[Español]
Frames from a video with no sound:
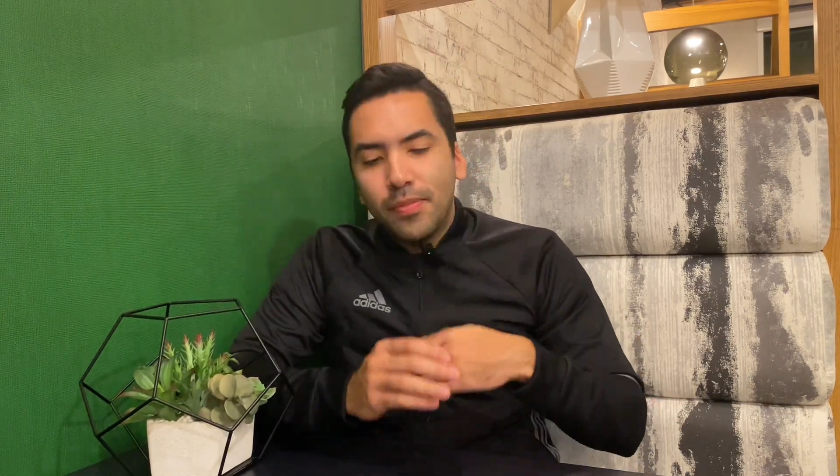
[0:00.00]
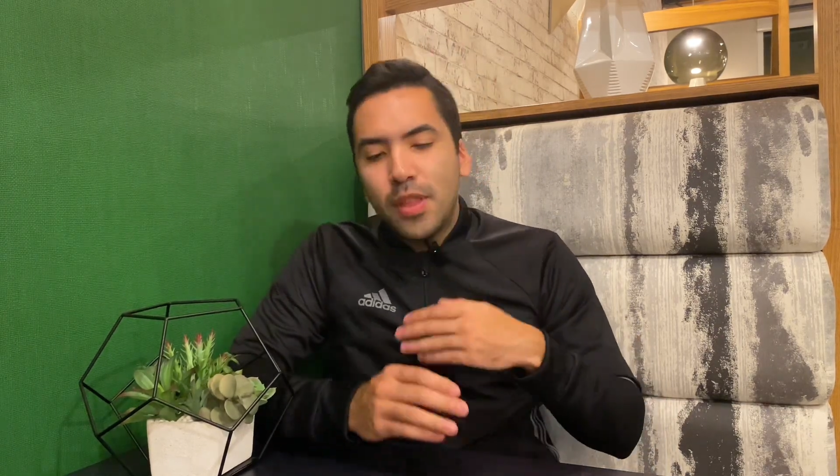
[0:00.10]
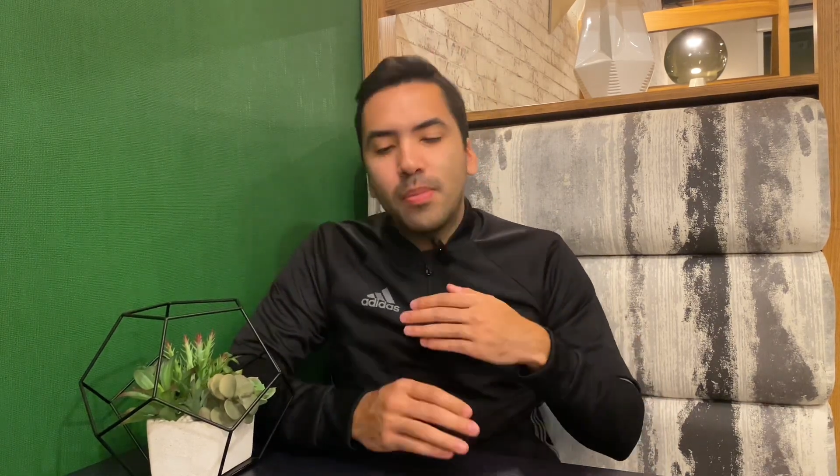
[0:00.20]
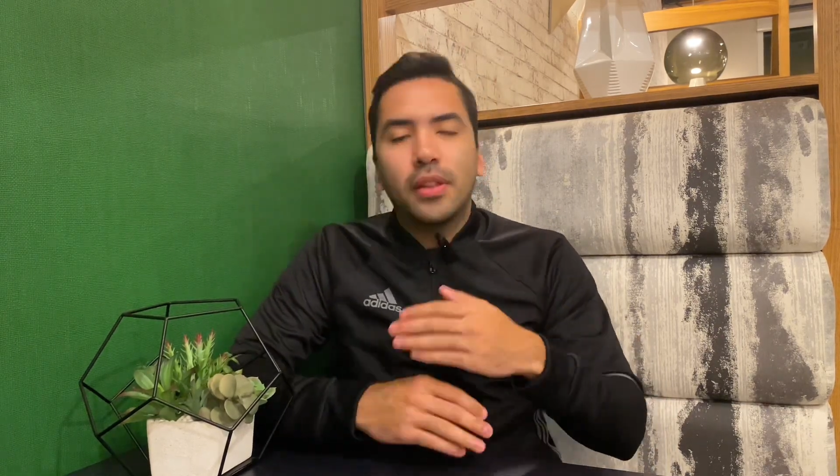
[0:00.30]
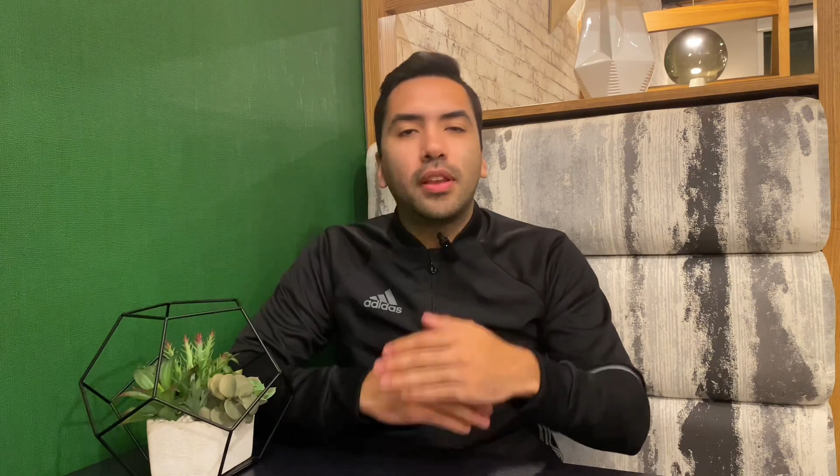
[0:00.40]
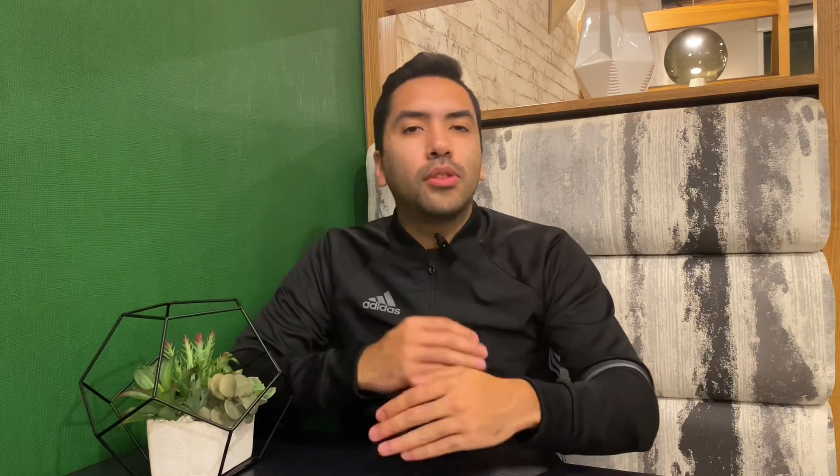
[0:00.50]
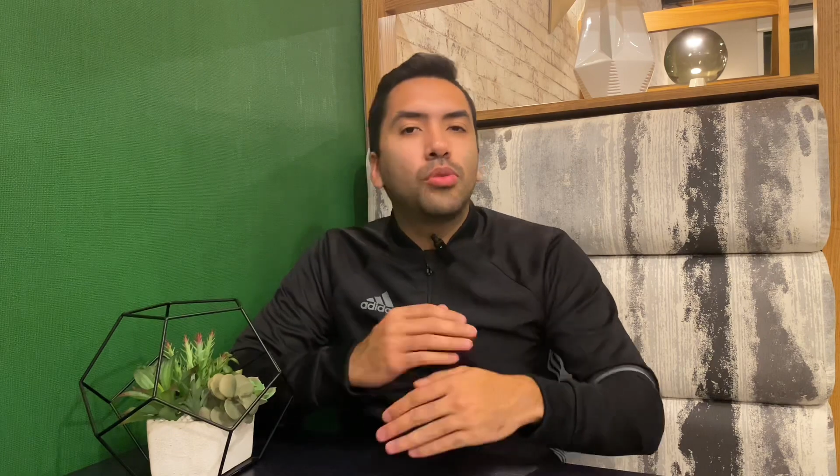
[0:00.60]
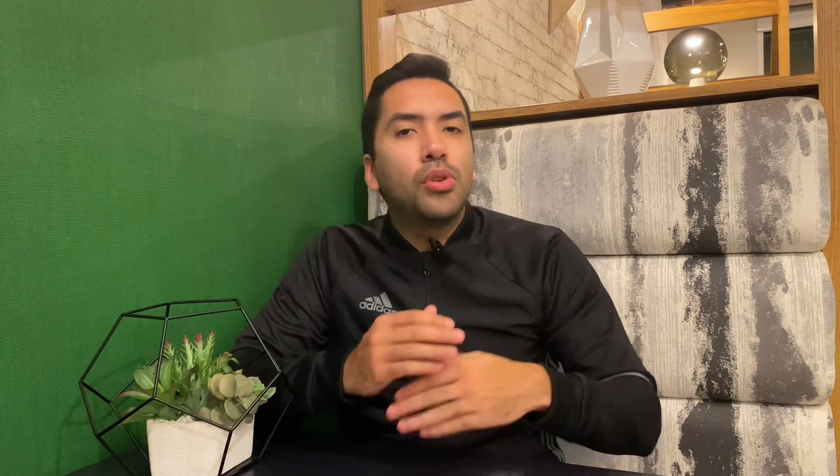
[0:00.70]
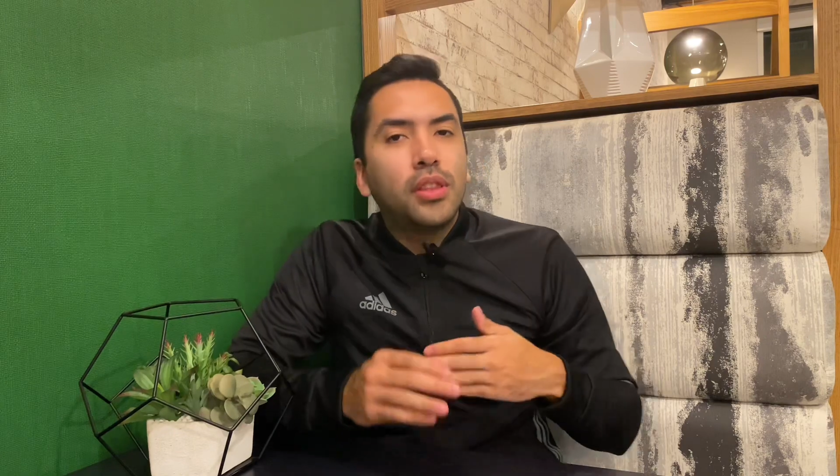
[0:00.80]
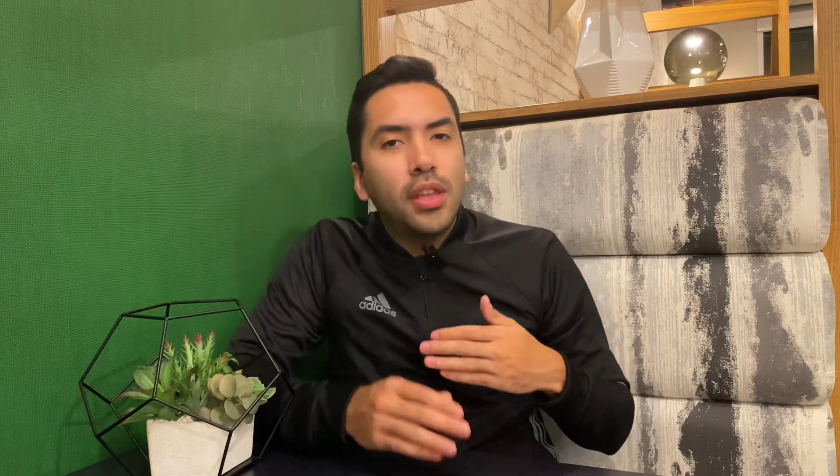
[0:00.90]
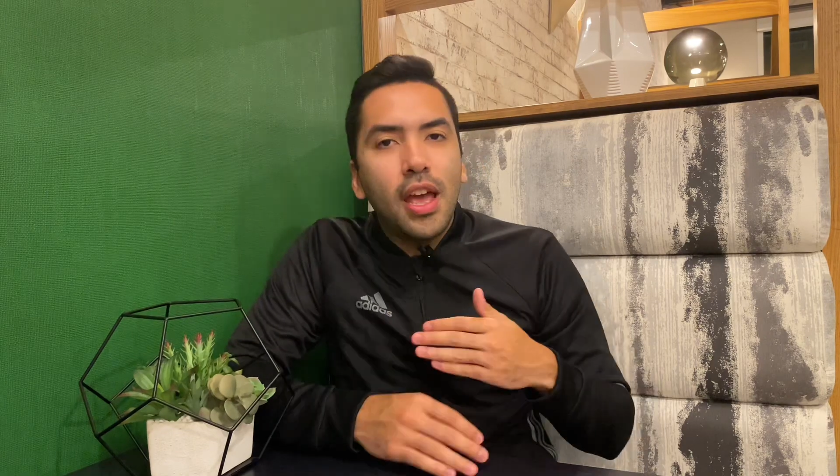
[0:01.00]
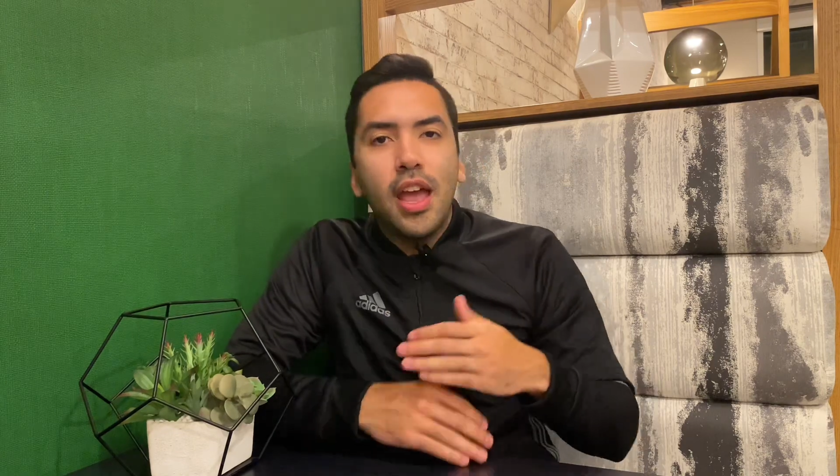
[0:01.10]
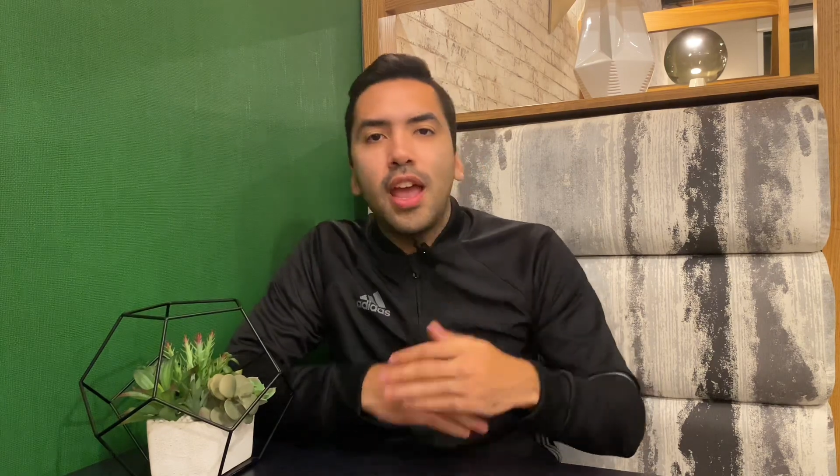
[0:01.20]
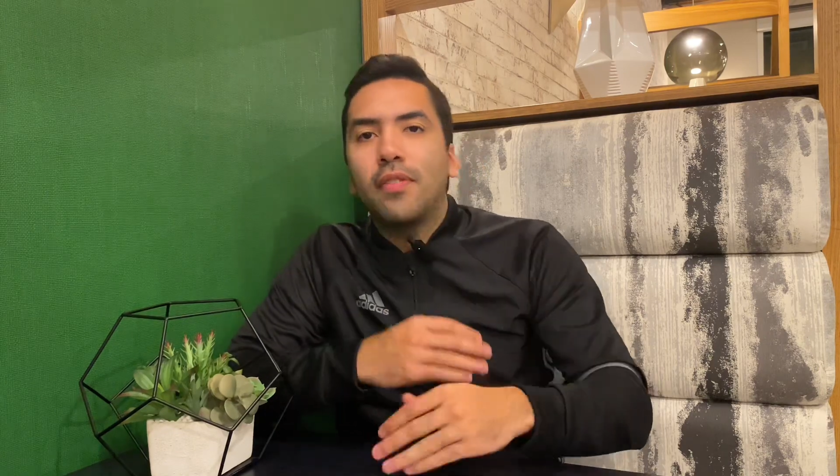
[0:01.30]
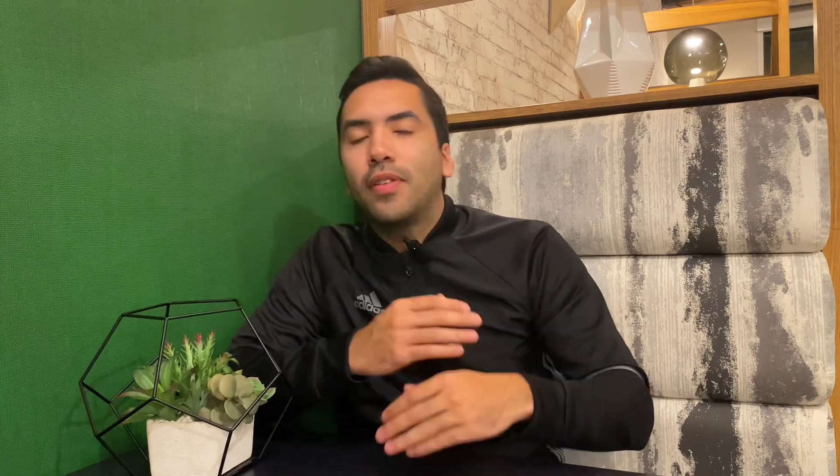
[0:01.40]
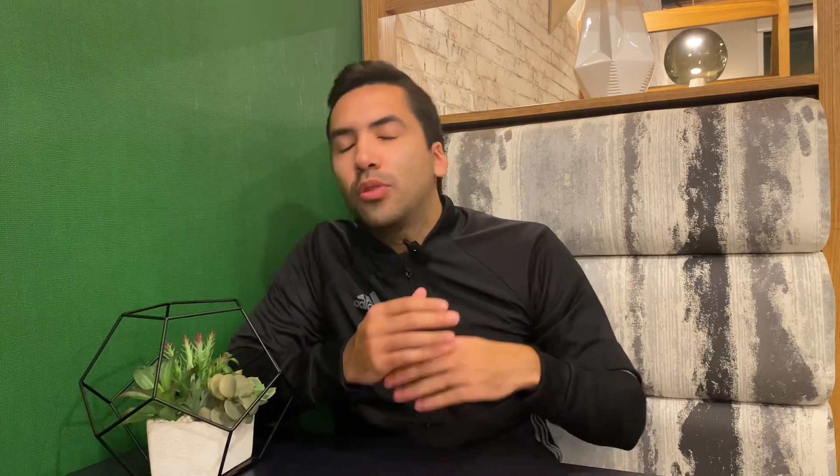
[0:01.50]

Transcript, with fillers: invertir en tus ETF,